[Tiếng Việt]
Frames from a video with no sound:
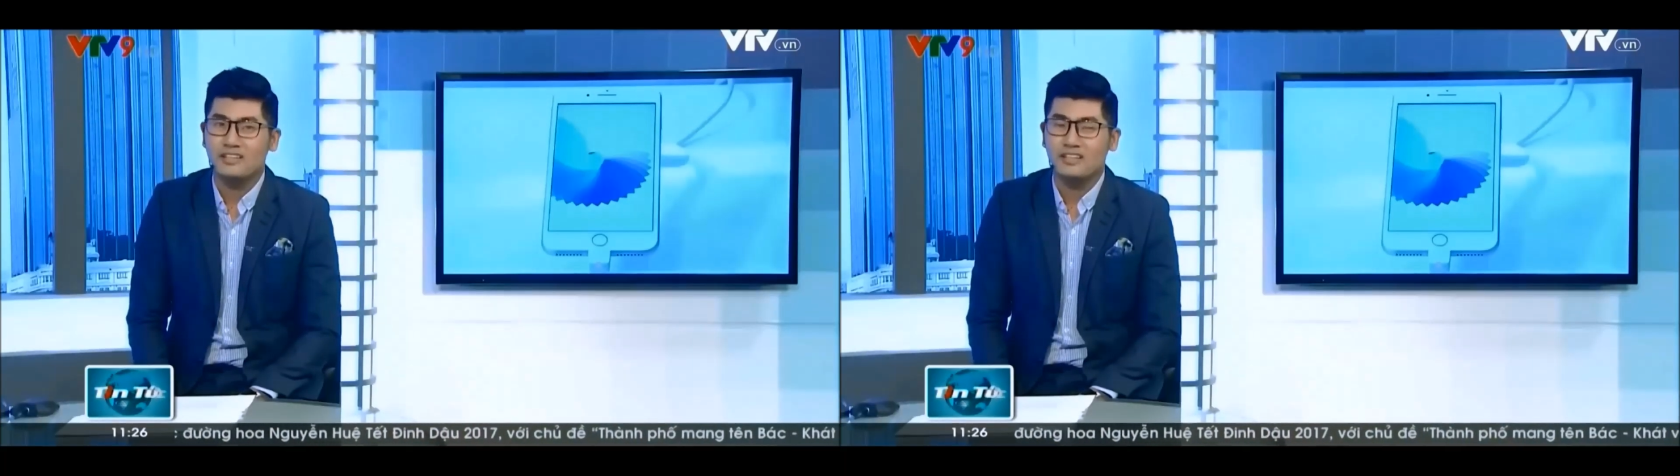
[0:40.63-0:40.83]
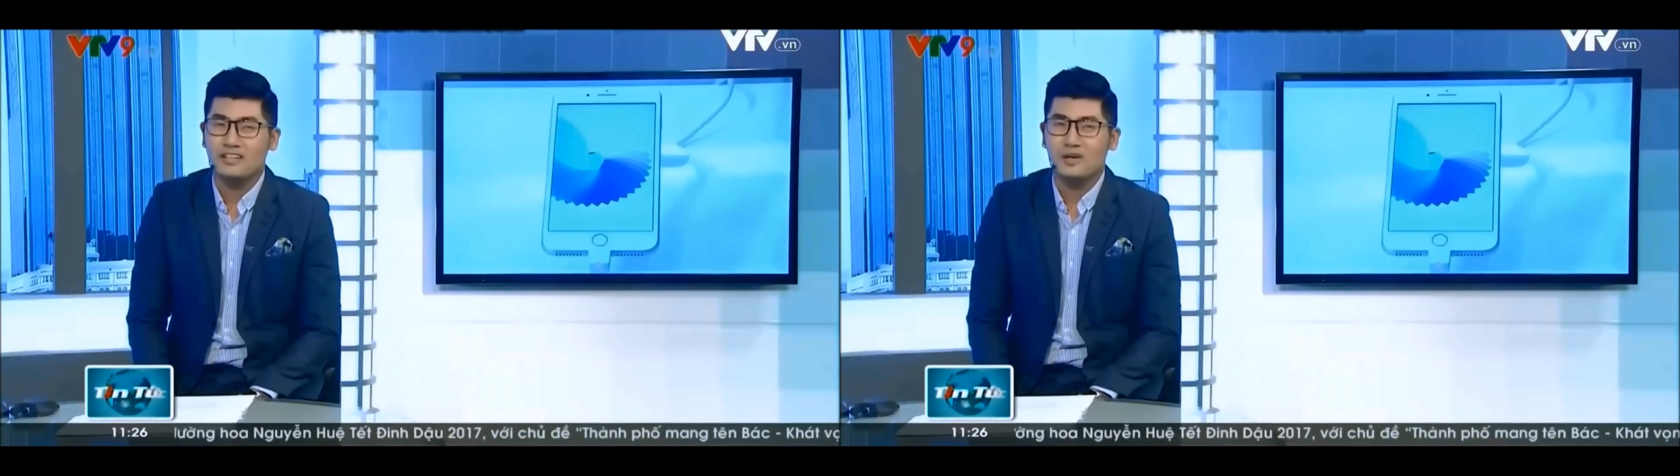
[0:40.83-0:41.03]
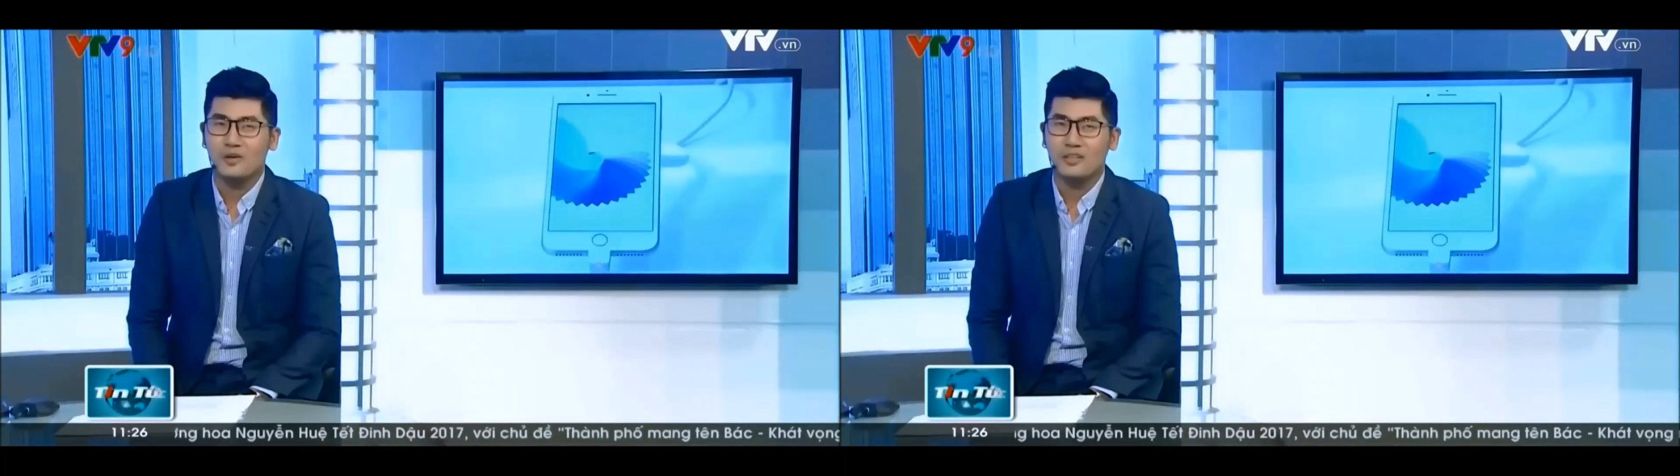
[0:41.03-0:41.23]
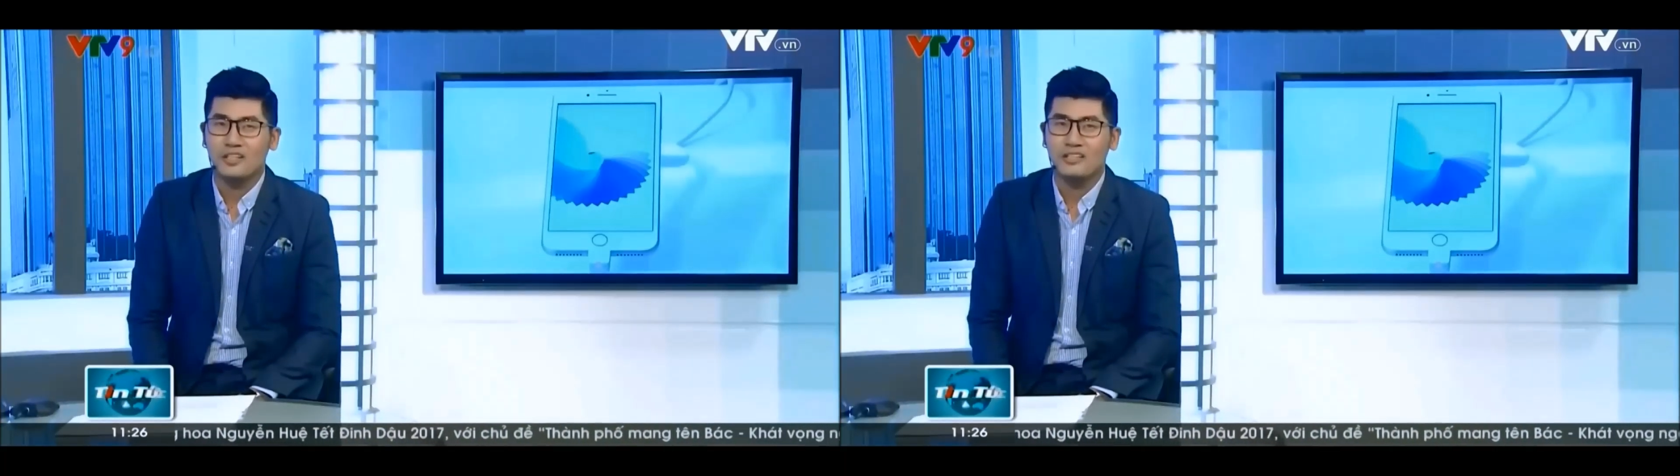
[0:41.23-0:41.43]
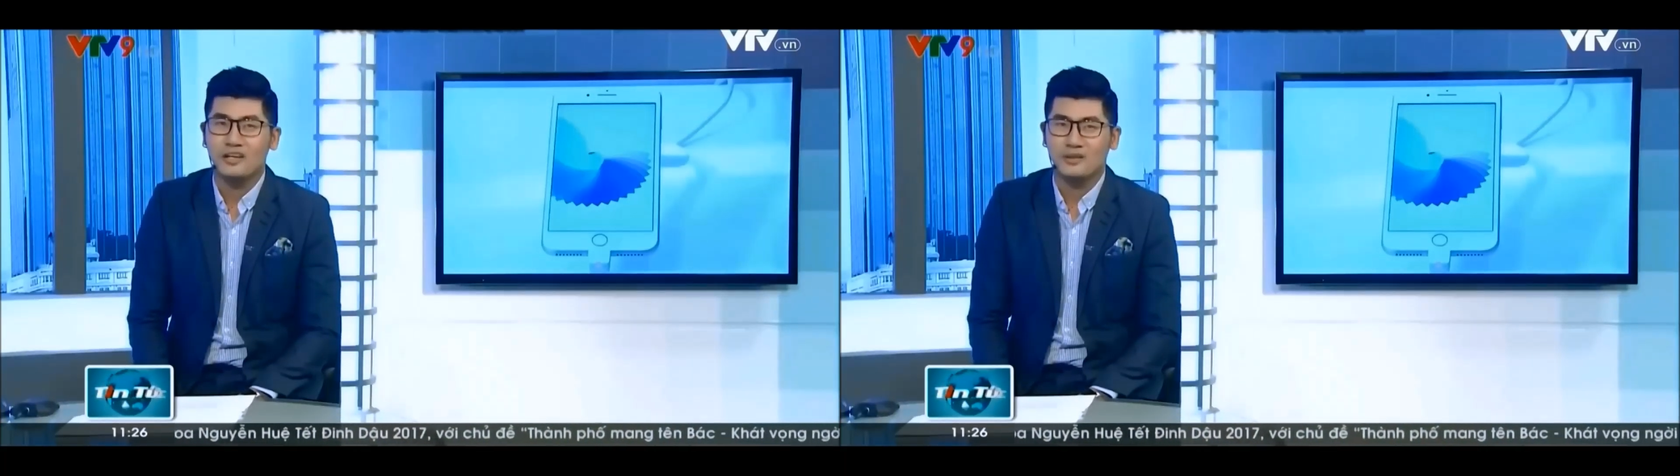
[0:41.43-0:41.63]
thì hầu
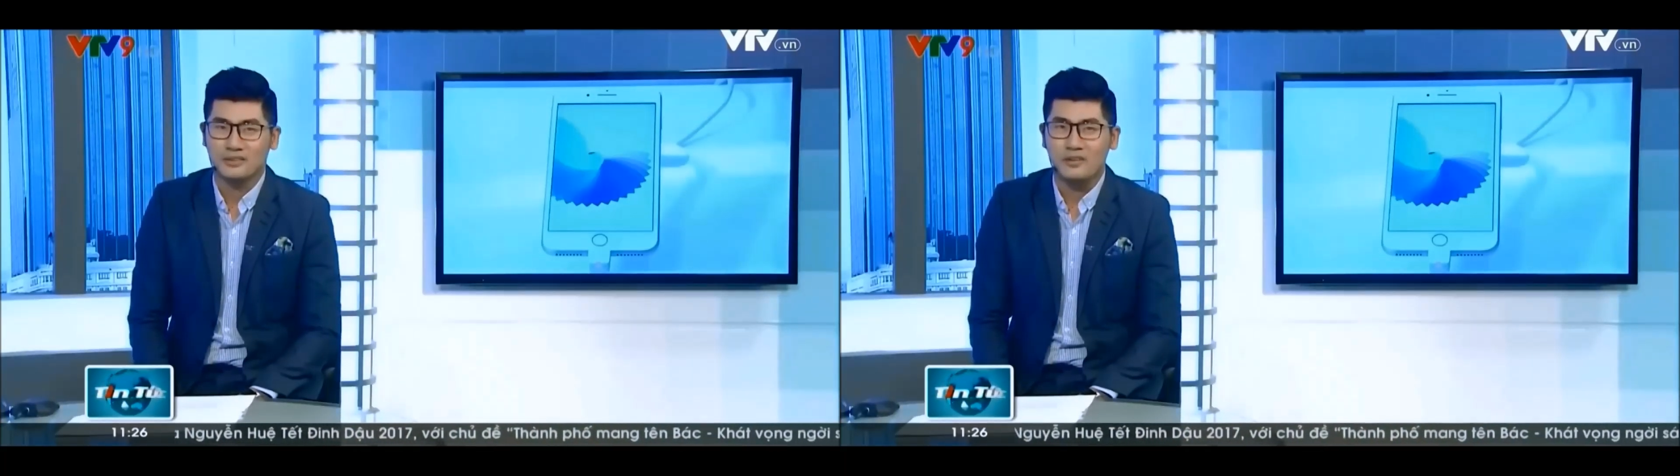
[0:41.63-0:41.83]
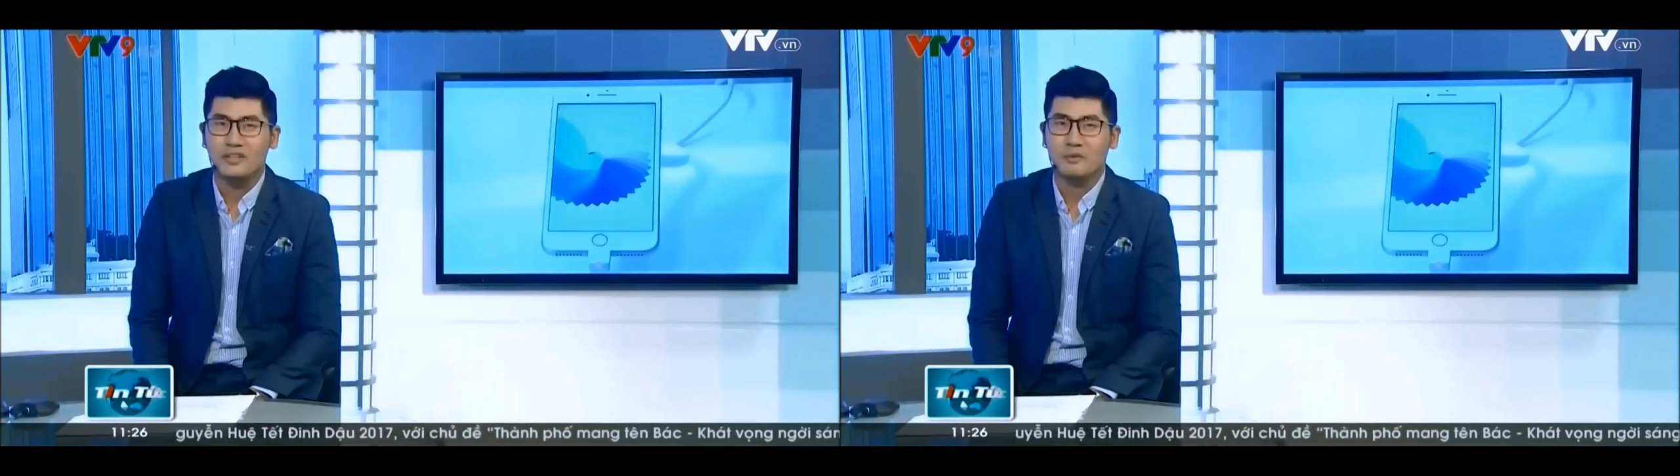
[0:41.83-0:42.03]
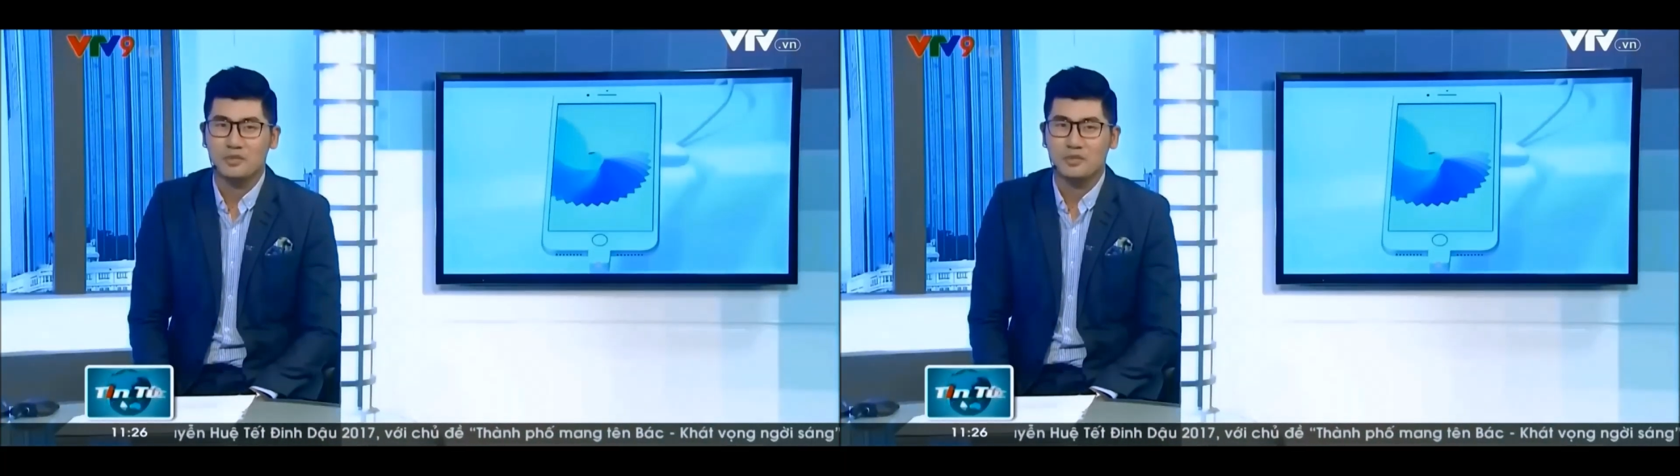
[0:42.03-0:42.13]
như đều tạo được